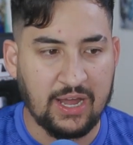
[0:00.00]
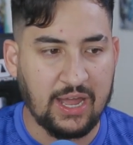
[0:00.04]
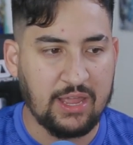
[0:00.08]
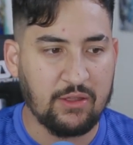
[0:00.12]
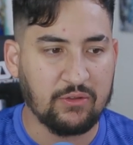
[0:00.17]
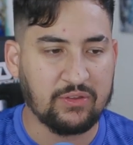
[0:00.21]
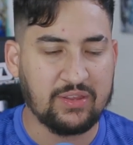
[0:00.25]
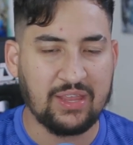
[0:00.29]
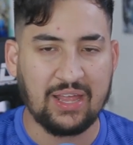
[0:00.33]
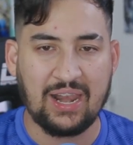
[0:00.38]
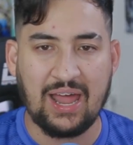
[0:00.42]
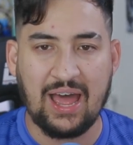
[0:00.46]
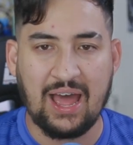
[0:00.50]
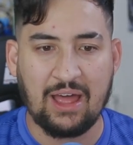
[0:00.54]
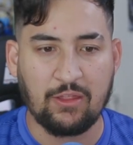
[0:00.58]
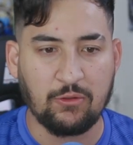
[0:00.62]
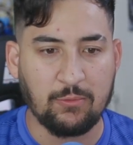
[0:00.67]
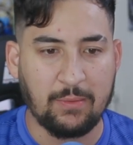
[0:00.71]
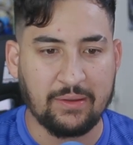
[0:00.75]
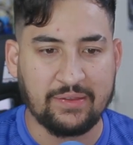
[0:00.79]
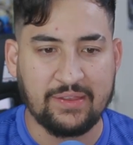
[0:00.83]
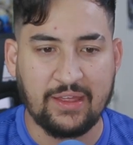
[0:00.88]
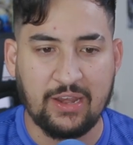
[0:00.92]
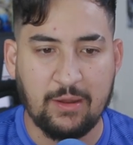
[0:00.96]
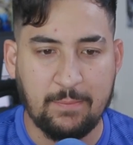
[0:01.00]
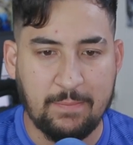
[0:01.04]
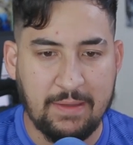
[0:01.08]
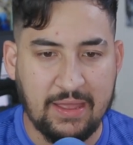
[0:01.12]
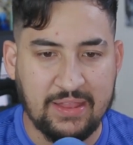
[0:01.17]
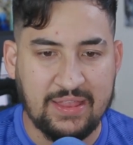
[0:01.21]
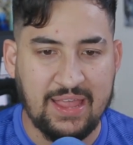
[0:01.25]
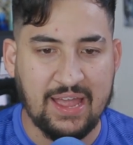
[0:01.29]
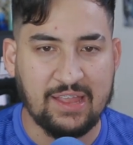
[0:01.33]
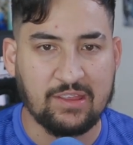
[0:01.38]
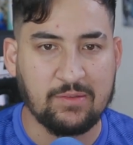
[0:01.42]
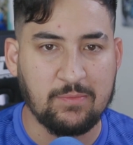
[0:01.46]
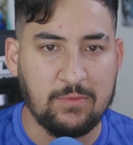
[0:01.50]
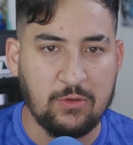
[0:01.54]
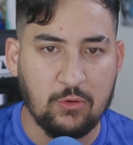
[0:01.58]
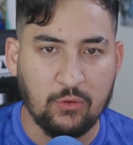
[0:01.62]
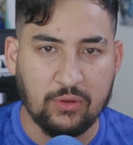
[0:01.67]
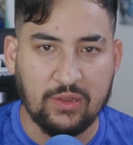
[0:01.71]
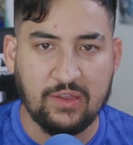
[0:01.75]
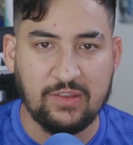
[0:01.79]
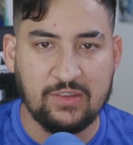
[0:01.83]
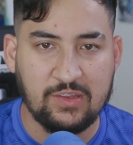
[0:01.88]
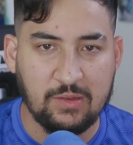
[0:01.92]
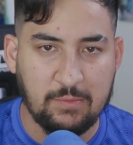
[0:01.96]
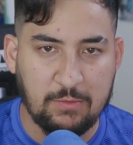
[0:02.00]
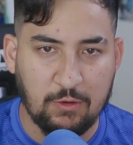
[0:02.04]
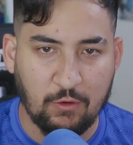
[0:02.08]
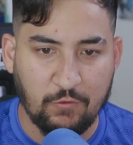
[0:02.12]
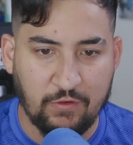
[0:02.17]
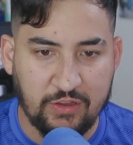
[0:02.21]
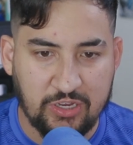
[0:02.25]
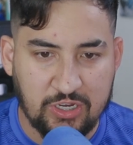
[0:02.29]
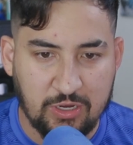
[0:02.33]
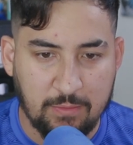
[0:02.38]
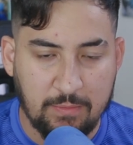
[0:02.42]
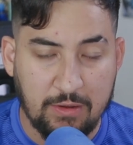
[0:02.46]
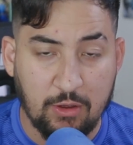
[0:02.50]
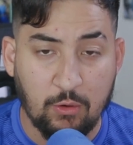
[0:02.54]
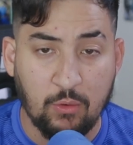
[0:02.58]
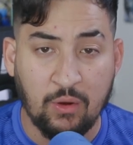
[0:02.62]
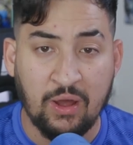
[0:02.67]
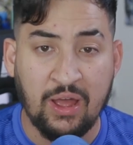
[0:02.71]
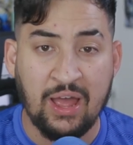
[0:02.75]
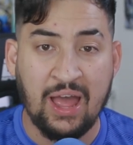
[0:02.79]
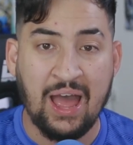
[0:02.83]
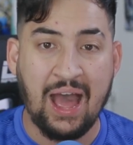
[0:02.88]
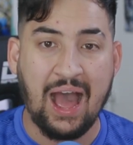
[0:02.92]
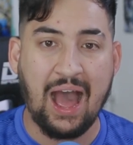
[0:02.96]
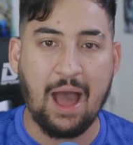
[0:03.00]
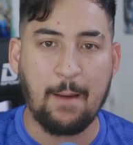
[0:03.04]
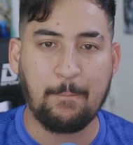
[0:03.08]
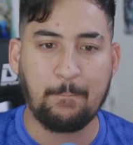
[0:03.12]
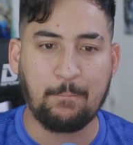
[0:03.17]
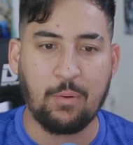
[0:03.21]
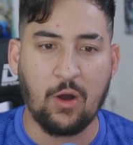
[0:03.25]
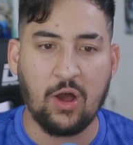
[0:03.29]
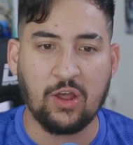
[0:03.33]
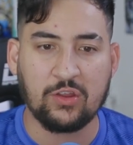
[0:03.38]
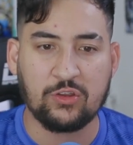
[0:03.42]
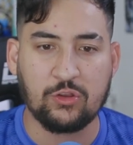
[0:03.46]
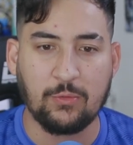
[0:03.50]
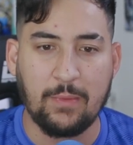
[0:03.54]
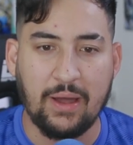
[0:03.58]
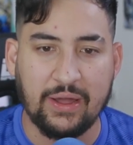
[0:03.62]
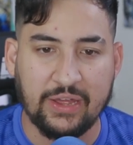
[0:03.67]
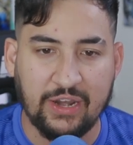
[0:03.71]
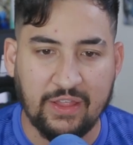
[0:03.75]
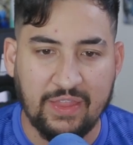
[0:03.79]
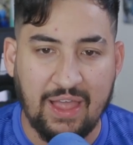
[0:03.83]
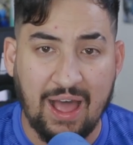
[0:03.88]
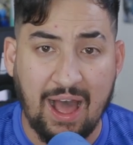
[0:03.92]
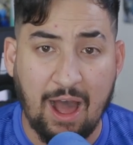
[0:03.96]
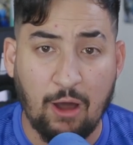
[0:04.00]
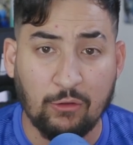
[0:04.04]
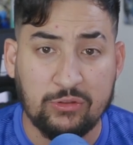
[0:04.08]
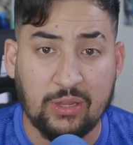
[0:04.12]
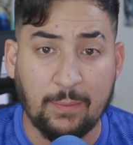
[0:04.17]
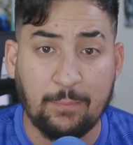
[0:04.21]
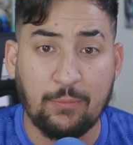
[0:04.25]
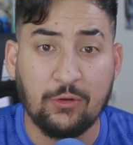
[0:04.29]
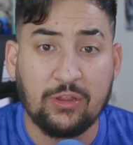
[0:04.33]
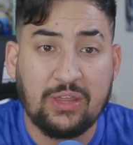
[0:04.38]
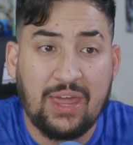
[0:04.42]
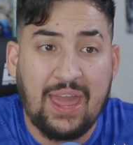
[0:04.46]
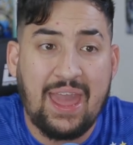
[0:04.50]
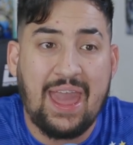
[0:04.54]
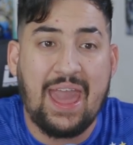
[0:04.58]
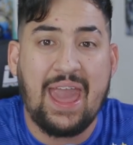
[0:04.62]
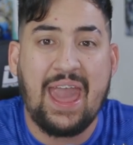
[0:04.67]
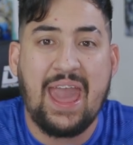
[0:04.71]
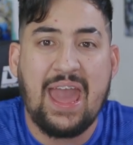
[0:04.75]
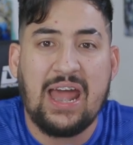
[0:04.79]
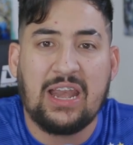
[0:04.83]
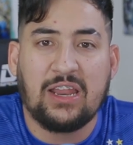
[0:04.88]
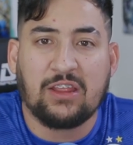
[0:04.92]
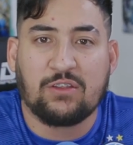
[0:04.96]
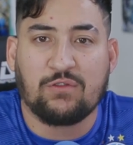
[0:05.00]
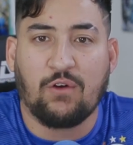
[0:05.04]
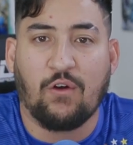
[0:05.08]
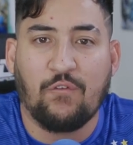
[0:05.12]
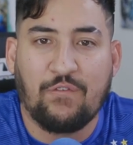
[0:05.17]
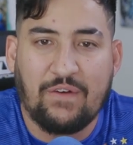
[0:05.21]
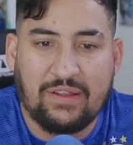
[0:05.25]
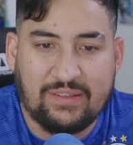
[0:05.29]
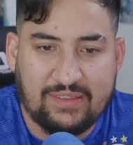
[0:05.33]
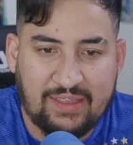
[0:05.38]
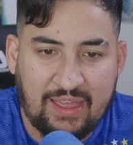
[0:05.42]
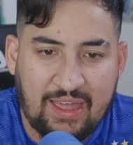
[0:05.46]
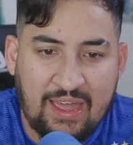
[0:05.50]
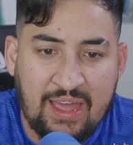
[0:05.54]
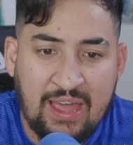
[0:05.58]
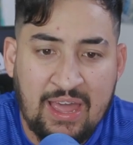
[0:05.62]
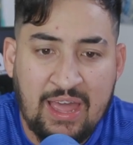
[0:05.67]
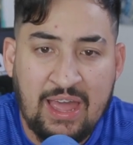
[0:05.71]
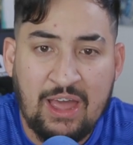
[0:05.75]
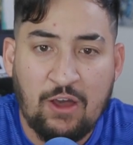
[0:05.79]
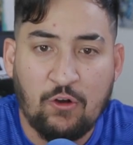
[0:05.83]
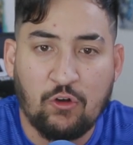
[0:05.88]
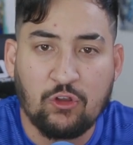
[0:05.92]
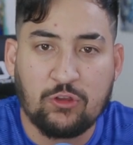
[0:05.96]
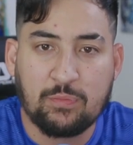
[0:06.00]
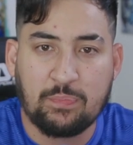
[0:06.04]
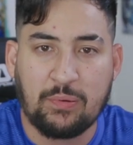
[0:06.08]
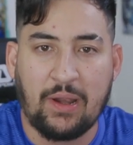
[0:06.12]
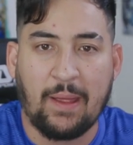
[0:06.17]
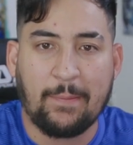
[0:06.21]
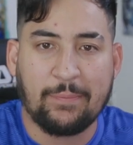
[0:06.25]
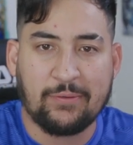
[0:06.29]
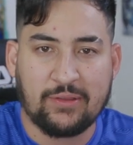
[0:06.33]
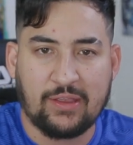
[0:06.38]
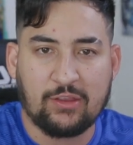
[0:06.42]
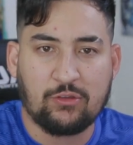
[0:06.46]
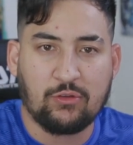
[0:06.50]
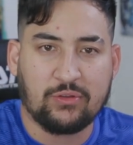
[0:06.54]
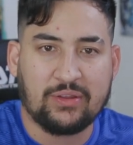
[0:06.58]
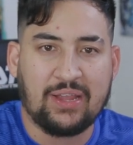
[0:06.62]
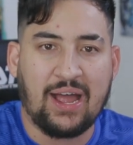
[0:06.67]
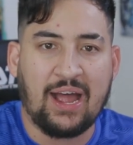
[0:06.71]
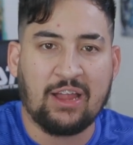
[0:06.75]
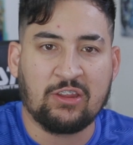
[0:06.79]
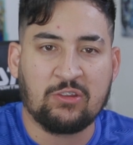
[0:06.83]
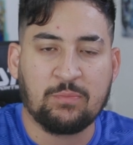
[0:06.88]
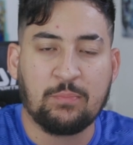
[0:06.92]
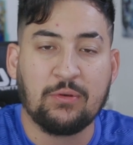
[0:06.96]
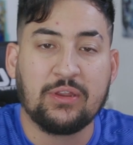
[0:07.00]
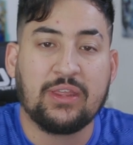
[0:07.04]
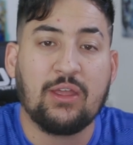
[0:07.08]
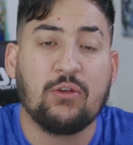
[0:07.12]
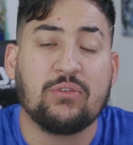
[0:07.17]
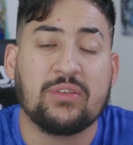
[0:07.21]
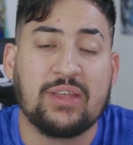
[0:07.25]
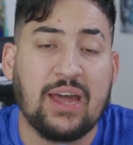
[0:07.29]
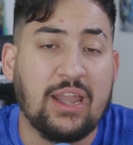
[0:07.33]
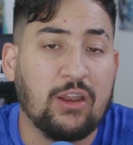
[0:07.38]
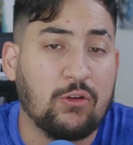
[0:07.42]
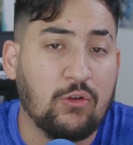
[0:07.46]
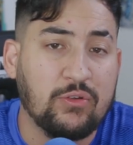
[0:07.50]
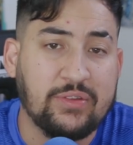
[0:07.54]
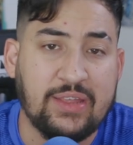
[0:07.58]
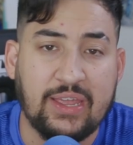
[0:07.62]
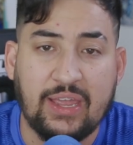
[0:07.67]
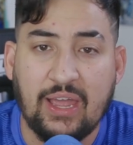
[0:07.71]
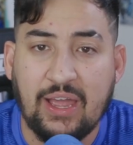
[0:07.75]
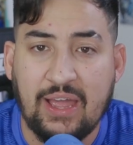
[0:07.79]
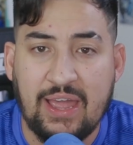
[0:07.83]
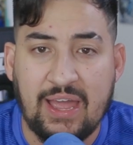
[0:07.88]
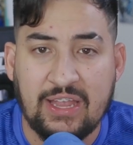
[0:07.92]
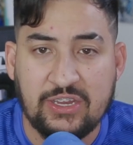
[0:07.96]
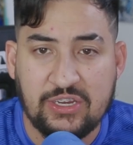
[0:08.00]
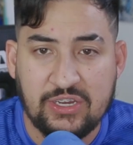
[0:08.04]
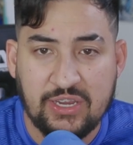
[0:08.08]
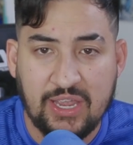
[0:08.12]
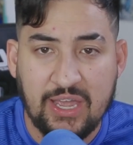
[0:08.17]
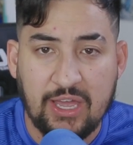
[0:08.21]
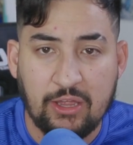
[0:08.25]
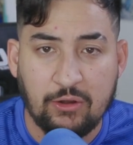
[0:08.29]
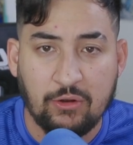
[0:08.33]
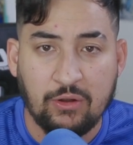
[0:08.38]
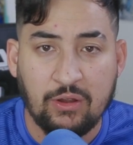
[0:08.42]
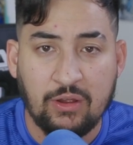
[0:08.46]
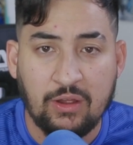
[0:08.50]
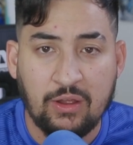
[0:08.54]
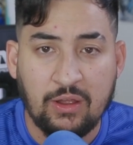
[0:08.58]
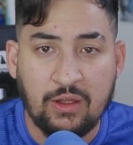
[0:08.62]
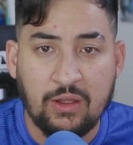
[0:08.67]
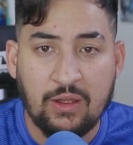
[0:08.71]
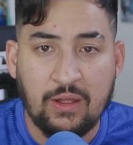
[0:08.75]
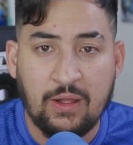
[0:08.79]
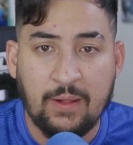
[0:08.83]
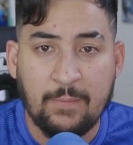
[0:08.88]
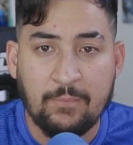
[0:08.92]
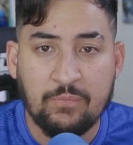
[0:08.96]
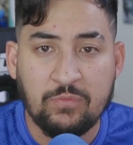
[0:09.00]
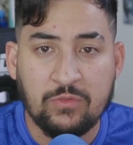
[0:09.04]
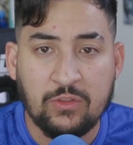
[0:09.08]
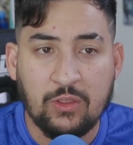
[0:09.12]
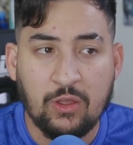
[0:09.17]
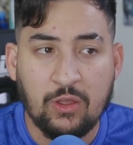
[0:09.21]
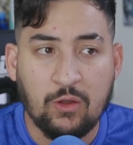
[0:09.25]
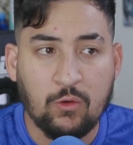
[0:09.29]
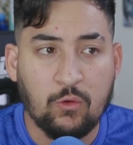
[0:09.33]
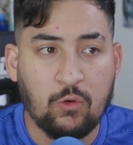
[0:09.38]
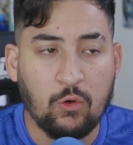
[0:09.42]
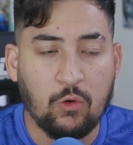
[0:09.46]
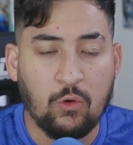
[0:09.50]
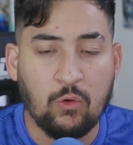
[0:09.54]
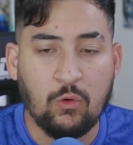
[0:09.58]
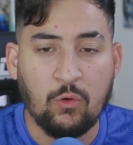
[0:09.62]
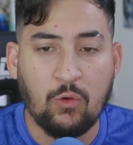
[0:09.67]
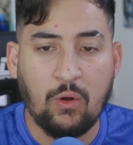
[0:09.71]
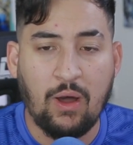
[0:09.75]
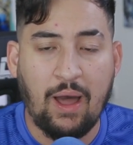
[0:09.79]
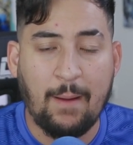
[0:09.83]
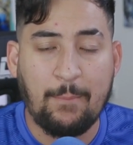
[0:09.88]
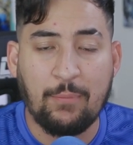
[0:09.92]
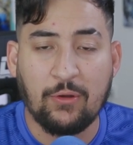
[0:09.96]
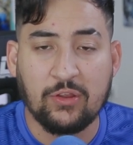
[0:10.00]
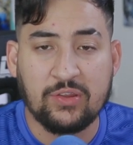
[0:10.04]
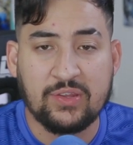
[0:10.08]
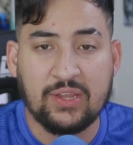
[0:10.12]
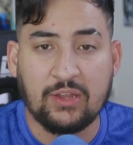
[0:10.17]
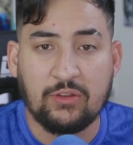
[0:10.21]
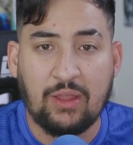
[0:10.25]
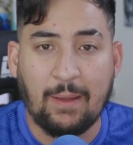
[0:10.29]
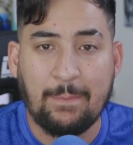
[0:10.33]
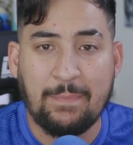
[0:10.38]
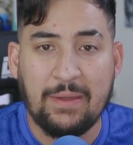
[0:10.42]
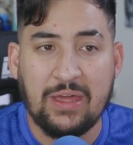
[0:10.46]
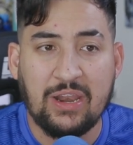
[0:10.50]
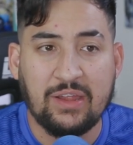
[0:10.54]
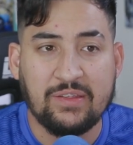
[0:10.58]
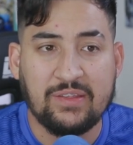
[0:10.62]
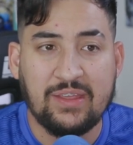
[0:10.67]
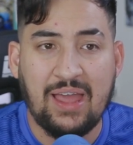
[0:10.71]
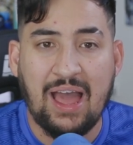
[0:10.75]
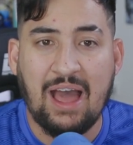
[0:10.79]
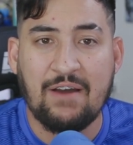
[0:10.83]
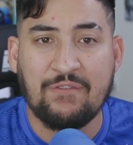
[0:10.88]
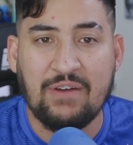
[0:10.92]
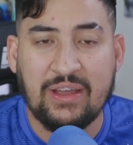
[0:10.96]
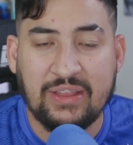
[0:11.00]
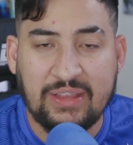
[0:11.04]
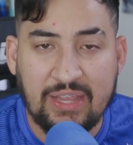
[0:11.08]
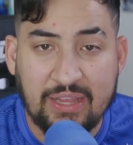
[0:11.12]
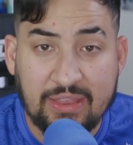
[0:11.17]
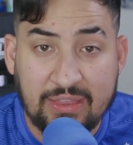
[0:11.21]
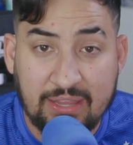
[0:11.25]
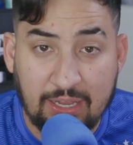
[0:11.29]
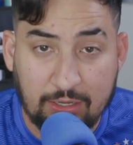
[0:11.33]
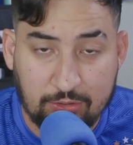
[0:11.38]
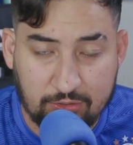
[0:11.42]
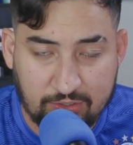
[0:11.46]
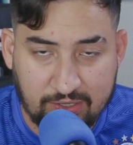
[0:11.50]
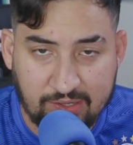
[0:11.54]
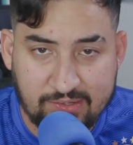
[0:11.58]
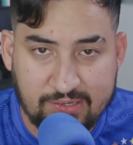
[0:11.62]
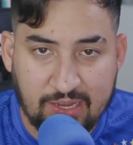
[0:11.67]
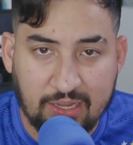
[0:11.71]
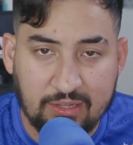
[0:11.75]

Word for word: ganham, sei lá, numa série B 10 mil, 15 mil, 20 mil, apostam uma grana alta porque eles vão fazer os próprios resultados. Porque os caras conseguem ganhar dinheiro com apostando apenas em ah, vai ter tantos